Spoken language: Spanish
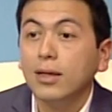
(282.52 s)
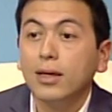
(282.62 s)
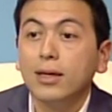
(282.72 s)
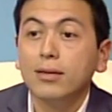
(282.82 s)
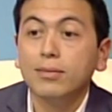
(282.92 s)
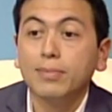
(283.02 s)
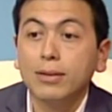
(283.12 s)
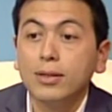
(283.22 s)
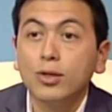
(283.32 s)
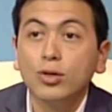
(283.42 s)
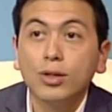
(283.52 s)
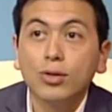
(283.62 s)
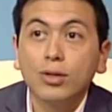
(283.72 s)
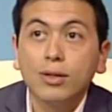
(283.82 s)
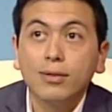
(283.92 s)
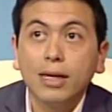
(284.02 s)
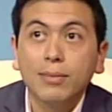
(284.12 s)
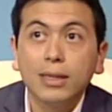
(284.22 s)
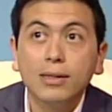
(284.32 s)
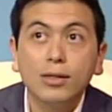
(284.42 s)
en pacientes con desórdenes
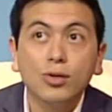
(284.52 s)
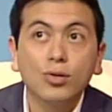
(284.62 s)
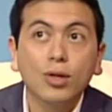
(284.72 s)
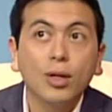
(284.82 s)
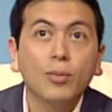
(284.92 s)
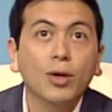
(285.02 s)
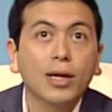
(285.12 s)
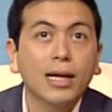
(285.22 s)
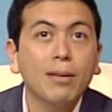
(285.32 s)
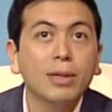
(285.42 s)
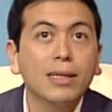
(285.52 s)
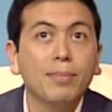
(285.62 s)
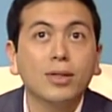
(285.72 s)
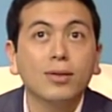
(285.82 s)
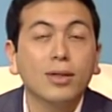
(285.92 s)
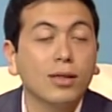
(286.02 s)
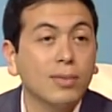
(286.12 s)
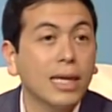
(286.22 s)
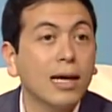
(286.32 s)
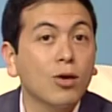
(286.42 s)
alimenticios, porque realmente hay pacientes que
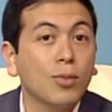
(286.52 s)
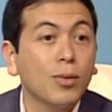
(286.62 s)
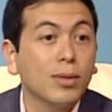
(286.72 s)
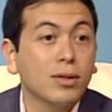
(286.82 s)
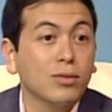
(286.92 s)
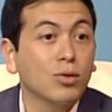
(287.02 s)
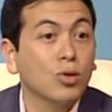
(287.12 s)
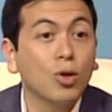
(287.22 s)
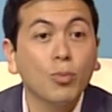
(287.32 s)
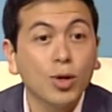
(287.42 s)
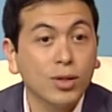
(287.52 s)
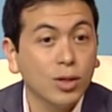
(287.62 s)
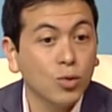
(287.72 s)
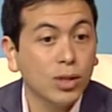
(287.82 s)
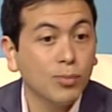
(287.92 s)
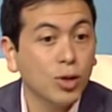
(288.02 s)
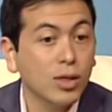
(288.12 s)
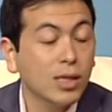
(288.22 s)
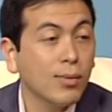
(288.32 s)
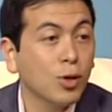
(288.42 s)
me llegan conmigo y me dicen, no puedo hacer ningún tipo de
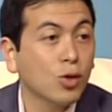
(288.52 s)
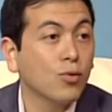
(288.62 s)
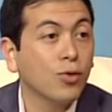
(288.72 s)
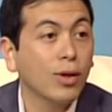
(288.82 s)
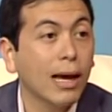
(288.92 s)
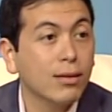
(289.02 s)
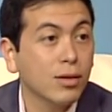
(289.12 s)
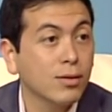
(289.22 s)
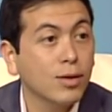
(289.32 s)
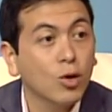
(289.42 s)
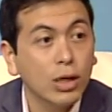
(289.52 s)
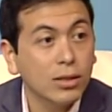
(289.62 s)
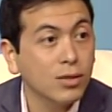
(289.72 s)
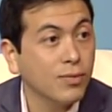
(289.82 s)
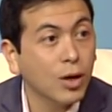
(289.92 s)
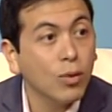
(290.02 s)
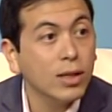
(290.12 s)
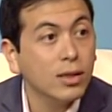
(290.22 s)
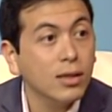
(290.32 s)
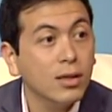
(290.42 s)
dieta porque sufro de gastritis y colitis
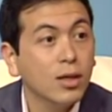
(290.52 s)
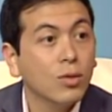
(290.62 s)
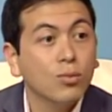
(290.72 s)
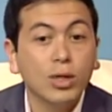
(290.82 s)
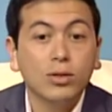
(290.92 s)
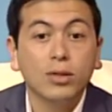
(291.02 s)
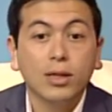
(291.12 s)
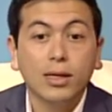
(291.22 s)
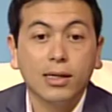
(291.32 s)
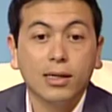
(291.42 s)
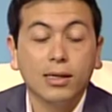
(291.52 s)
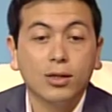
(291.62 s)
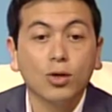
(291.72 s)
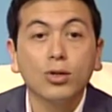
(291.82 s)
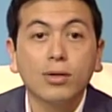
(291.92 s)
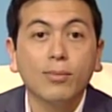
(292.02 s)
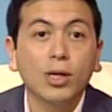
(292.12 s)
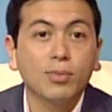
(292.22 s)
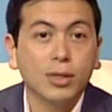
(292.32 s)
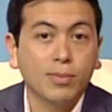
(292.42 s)
frecuente. Bueno, eh, todos sabemos
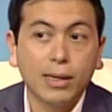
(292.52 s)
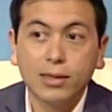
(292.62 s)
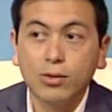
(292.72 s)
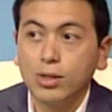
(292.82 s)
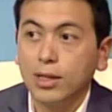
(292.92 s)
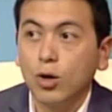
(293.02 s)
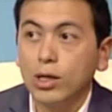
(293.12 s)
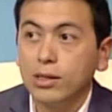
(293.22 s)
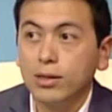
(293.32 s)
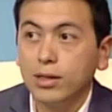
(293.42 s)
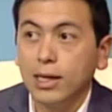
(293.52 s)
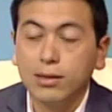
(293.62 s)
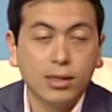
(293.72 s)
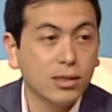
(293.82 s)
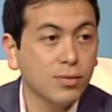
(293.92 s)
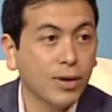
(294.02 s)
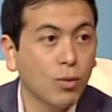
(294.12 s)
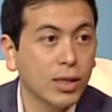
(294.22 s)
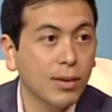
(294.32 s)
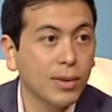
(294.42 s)
las principales causas de colitis y gastritis
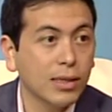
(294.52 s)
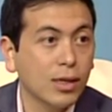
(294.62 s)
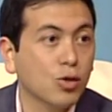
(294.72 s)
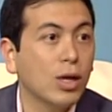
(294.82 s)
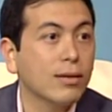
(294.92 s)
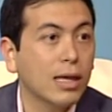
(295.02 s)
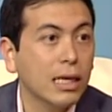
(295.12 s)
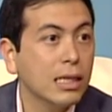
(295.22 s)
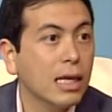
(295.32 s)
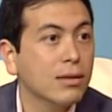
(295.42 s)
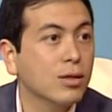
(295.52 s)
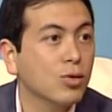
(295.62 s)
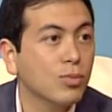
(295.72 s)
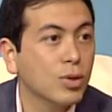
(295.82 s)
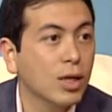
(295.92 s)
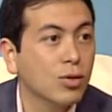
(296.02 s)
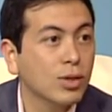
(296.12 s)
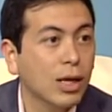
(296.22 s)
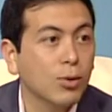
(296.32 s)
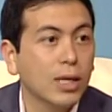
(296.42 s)
frecuentemente, que son las harinas, que son ciertos
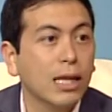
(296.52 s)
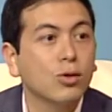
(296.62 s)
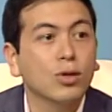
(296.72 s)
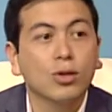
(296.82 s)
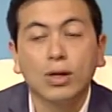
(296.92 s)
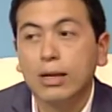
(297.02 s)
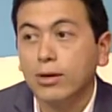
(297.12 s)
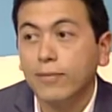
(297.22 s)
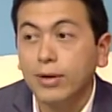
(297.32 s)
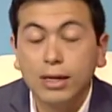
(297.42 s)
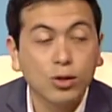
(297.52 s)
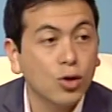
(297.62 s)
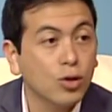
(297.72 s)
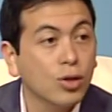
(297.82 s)
carbohidratos, que son los refrescos,